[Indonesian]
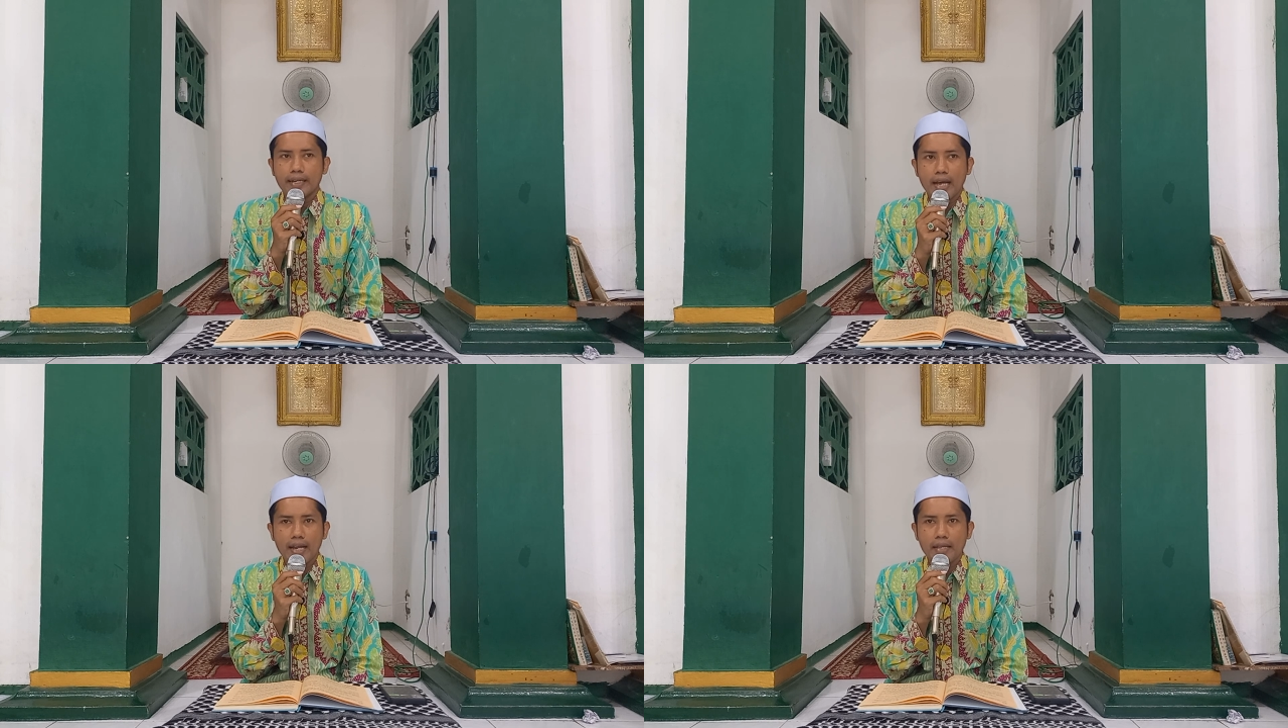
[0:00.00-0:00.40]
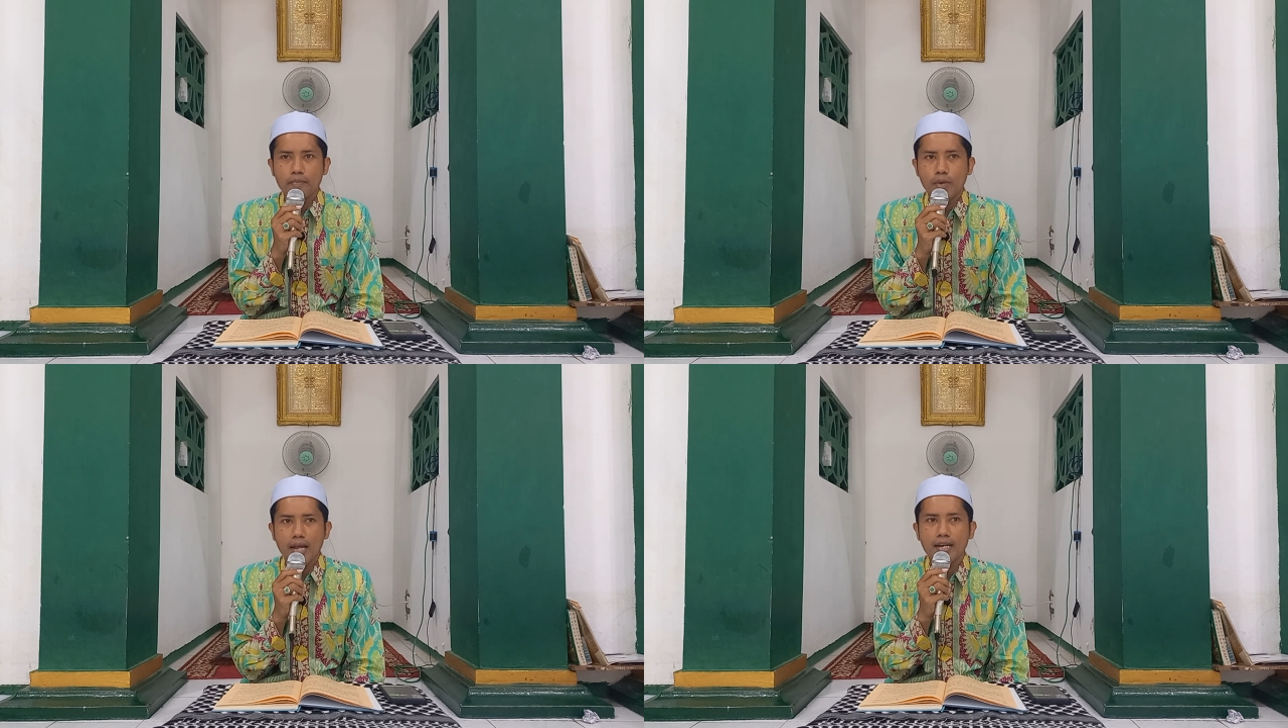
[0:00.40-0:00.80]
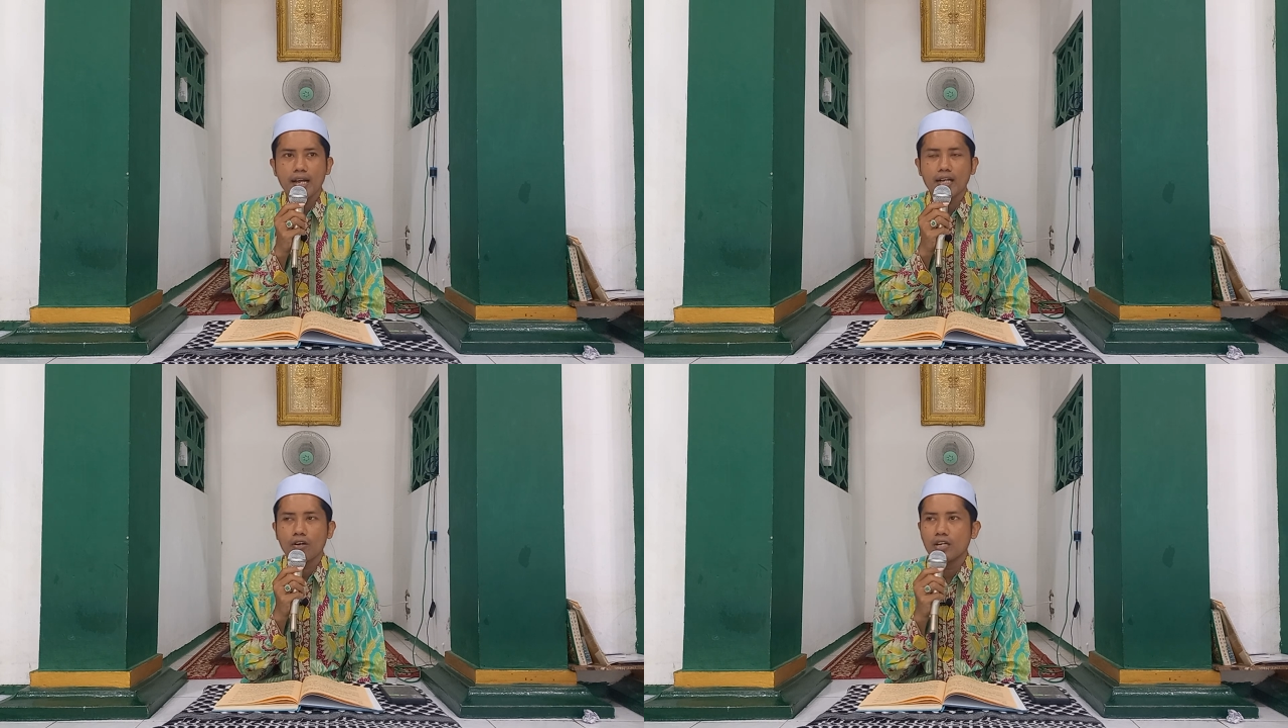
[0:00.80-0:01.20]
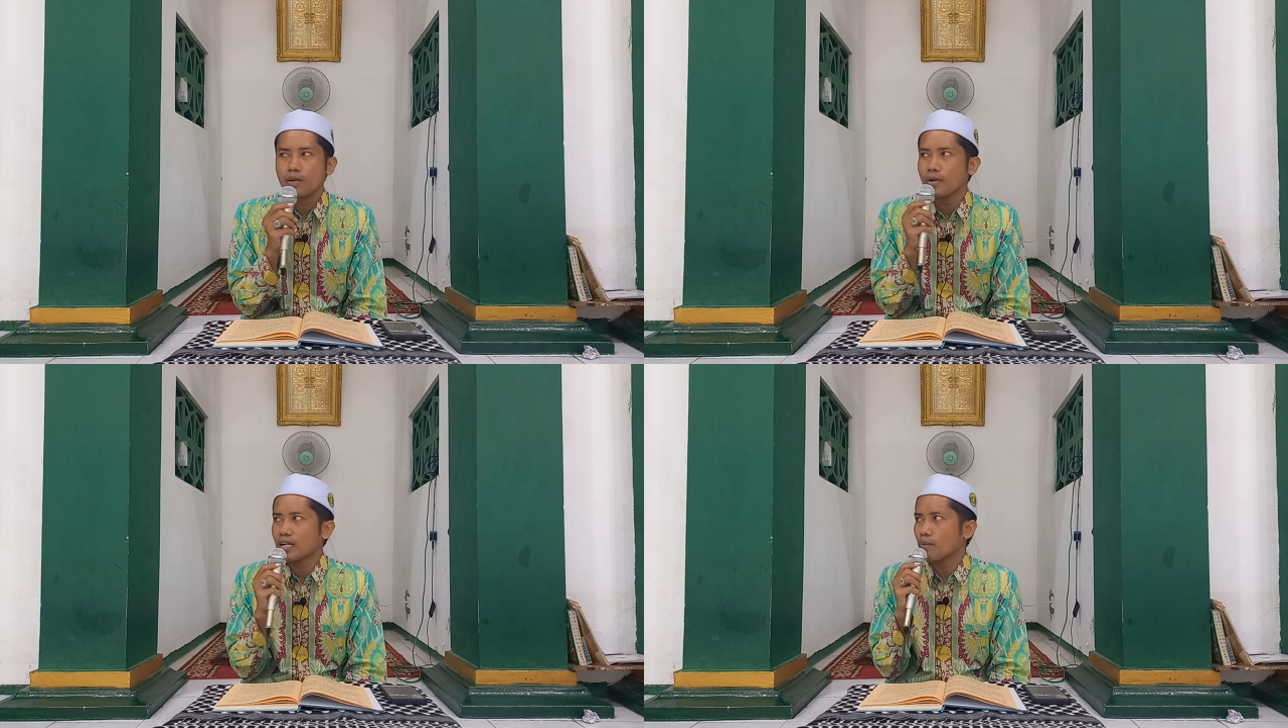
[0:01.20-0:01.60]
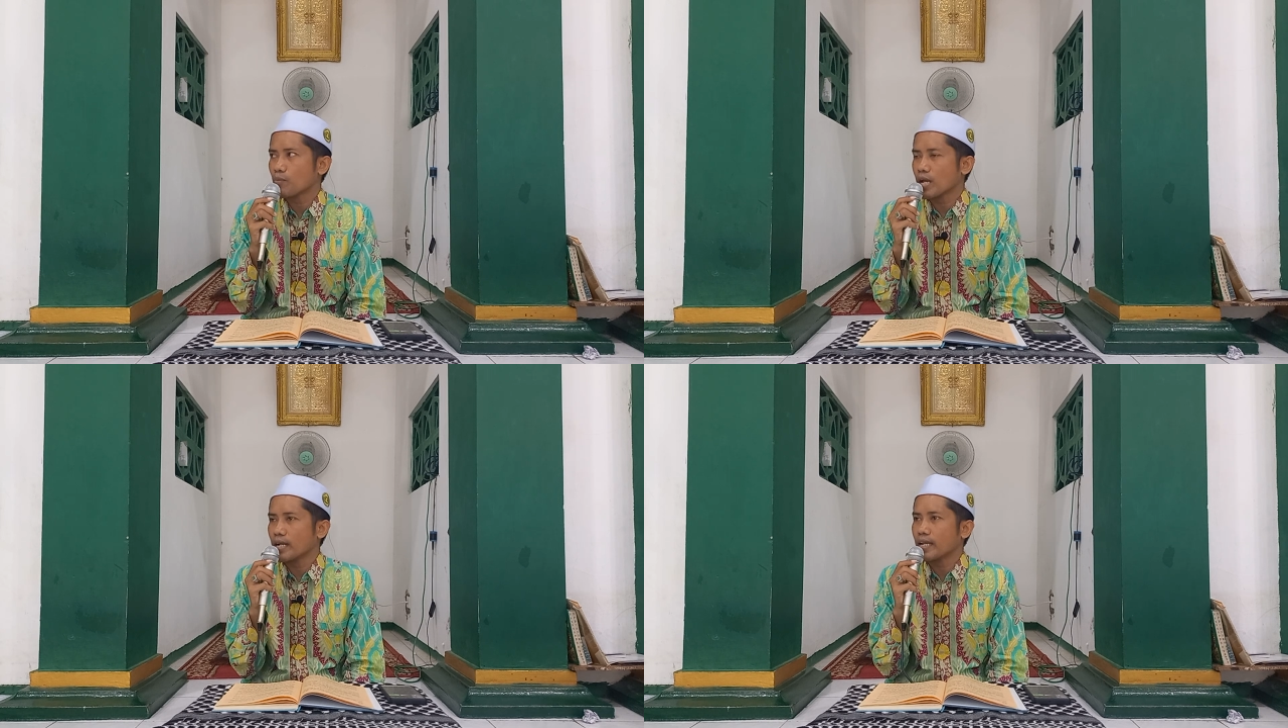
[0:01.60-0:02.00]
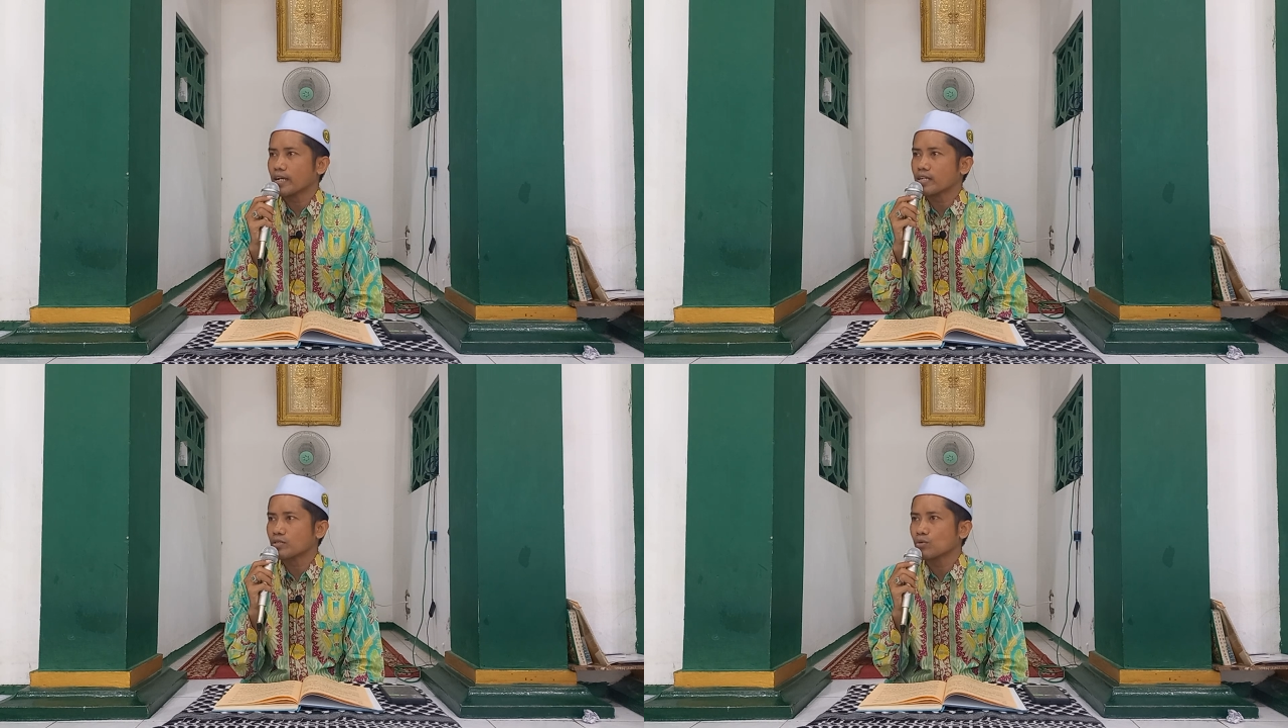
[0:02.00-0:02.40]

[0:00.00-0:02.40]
Daripada kau lebih penampian neka